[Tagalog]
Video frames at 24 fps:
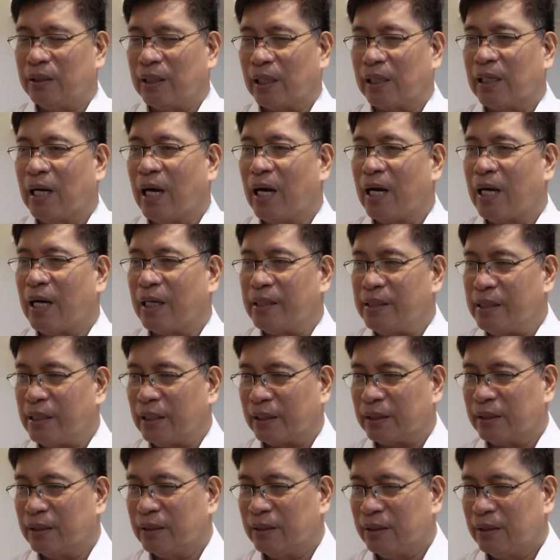
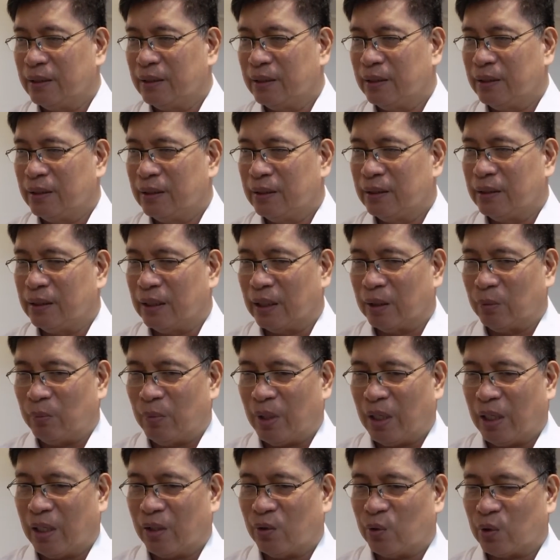naghahayag ng
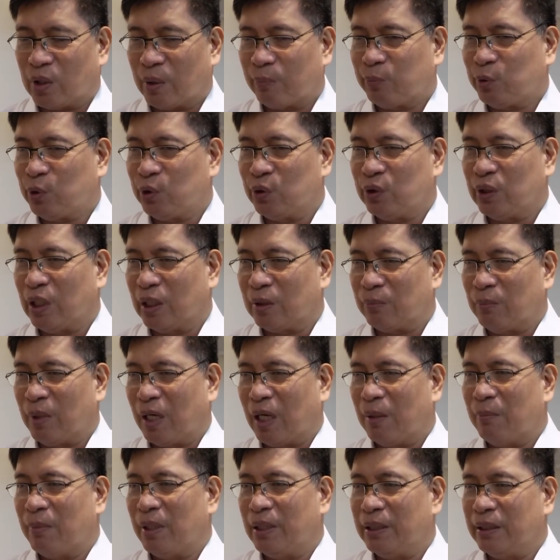mga korupsyon at
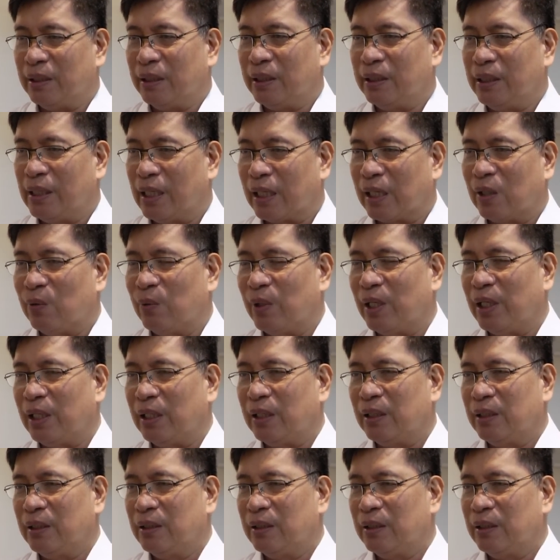mga maling ginagawa